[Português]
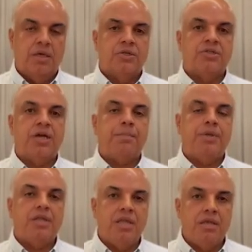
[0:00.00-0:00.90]
Já
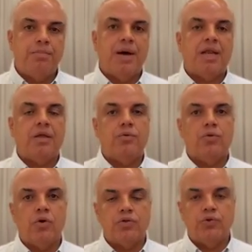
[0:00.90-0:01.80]
pedi para que o
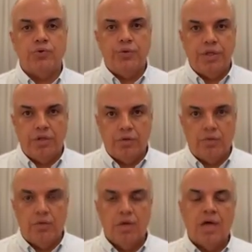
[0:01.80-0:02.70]
nosso
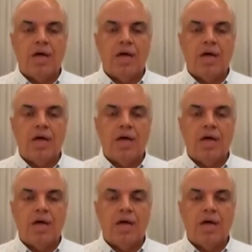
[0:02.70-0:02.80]
jurídico